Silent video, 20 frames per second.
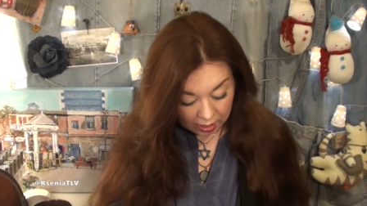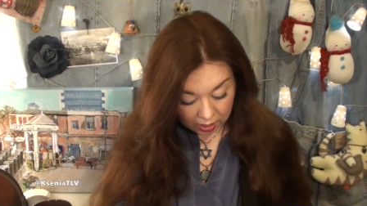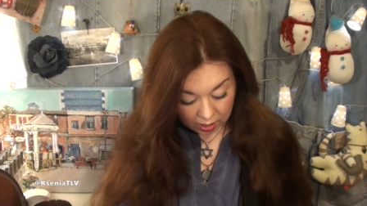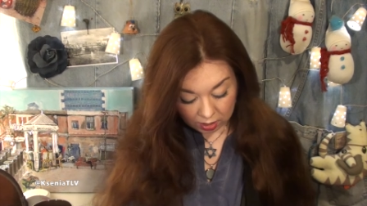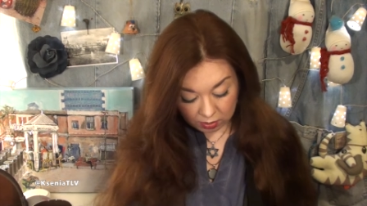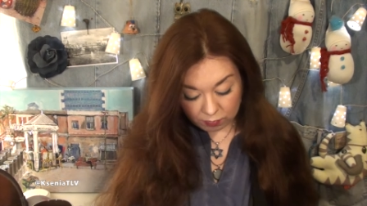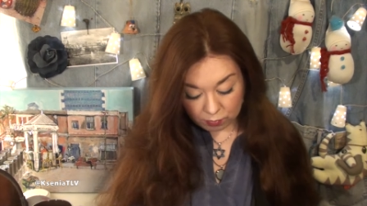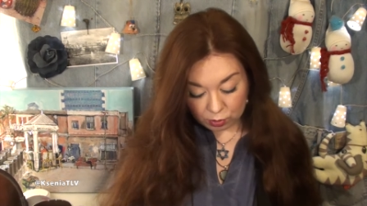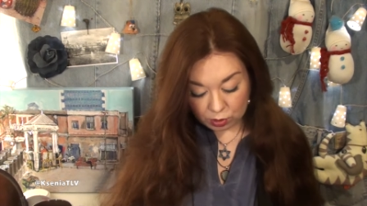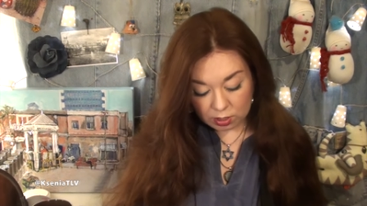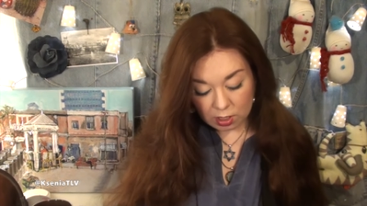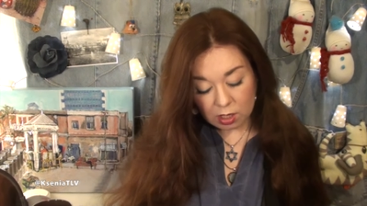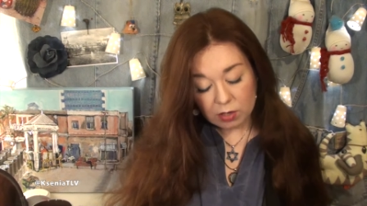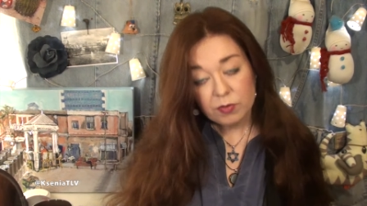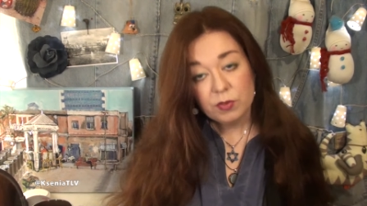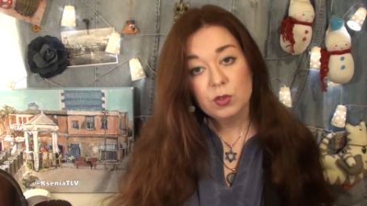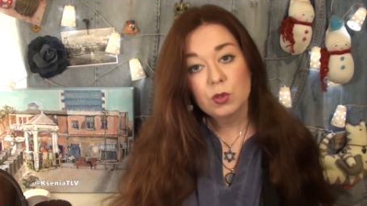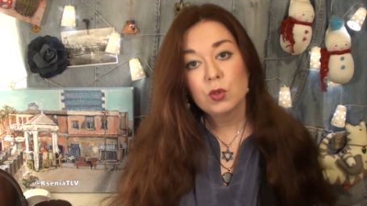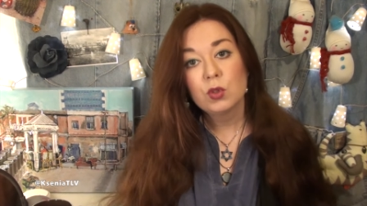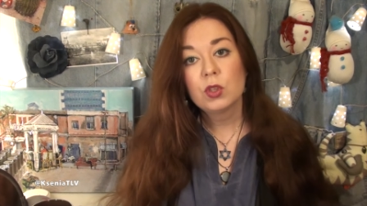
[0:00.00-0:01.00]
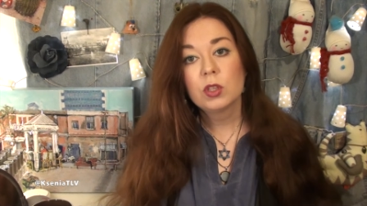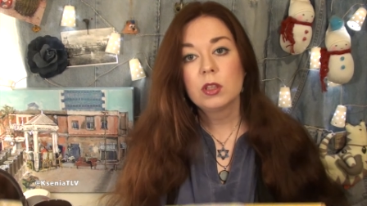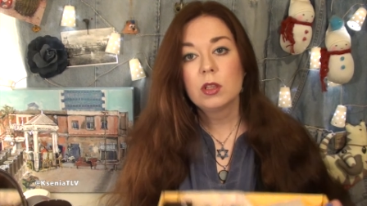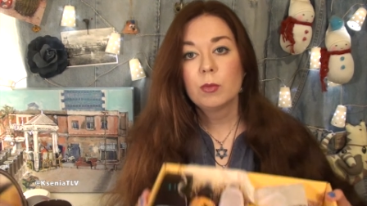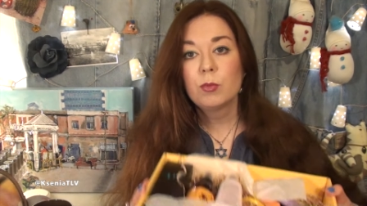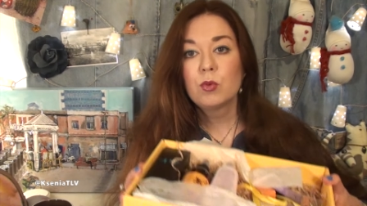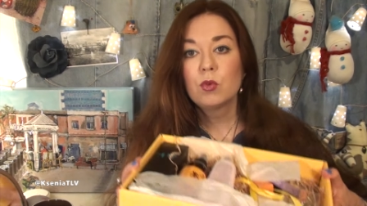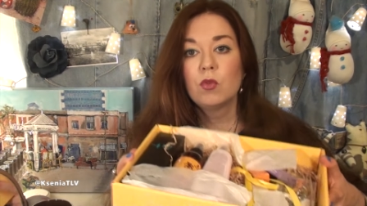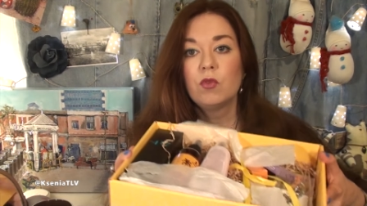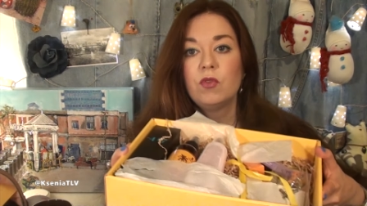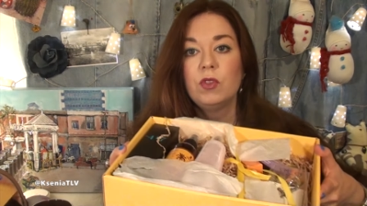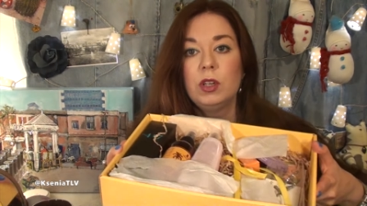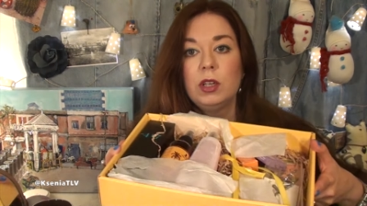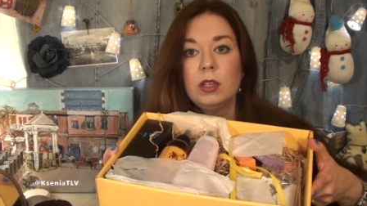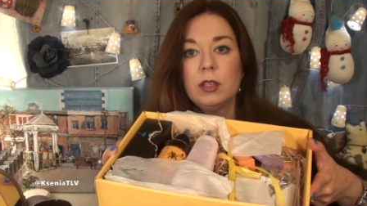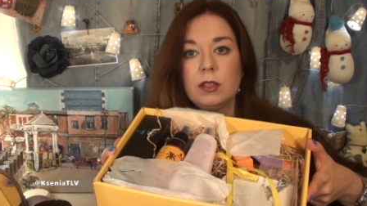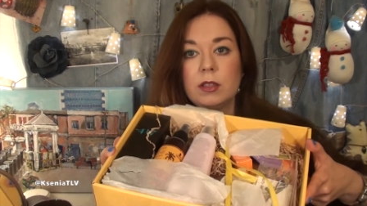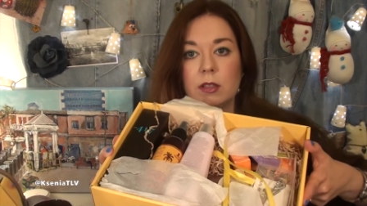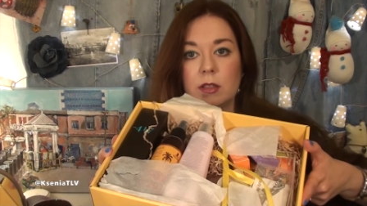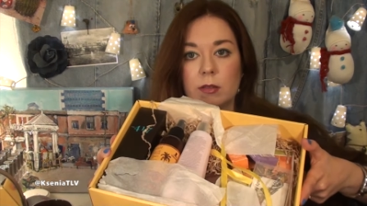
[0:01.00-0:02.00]
И вот так все это добро
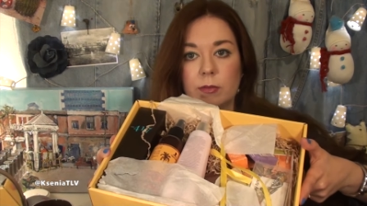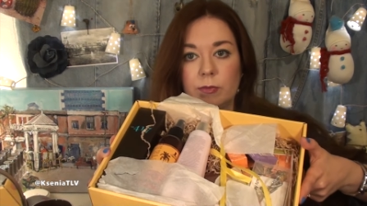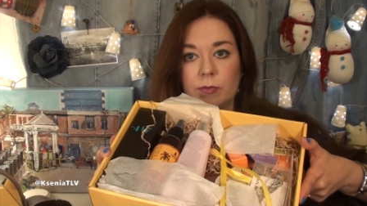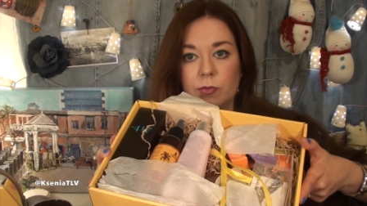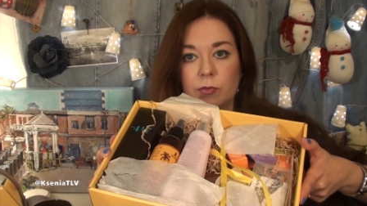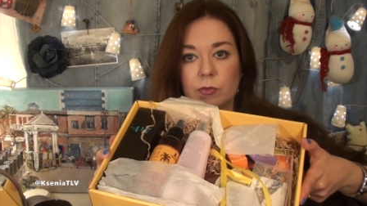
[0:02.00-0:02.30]
выглядело.